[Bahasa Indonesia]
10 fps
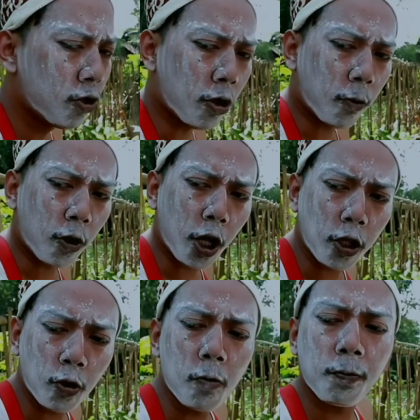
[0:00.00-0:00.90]
Jo
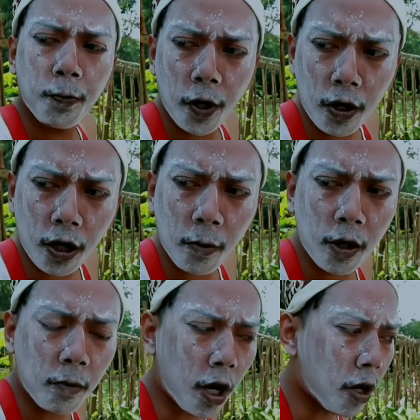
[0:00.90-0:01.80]
boleh nyumpeng ke
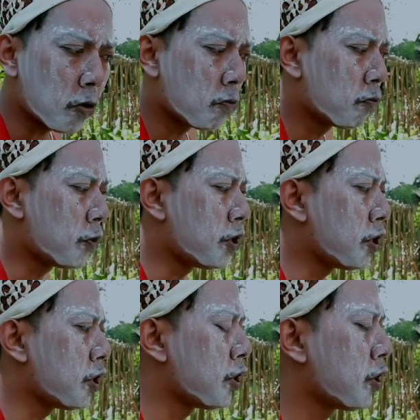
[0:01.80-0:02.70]
ben mak.
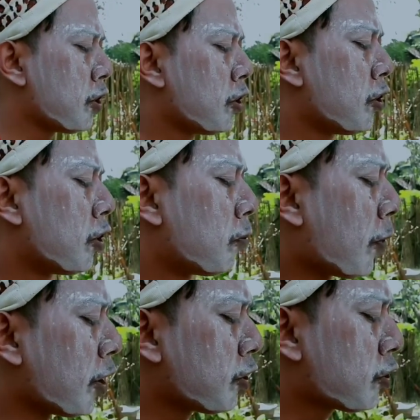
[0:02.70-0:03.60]
Beni
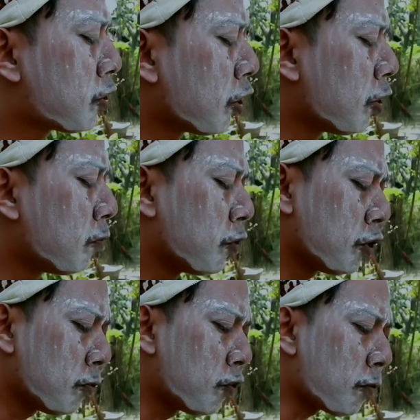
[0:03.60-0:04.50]
main com,
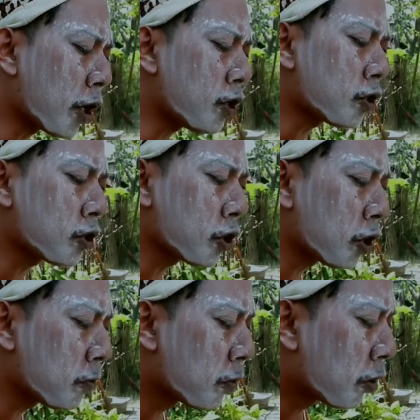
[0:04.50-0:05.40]
imun main
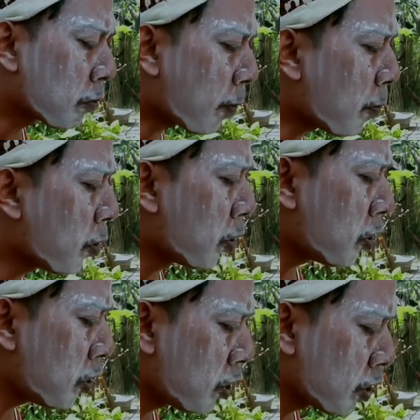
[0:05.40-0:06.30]
com,
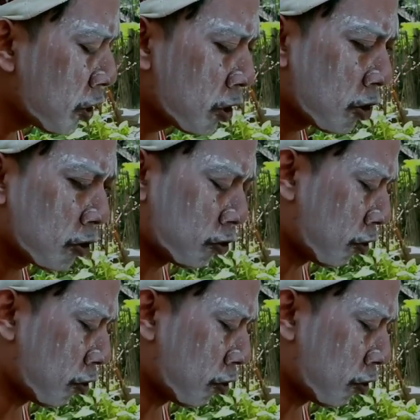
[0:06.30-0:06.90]
pebeli.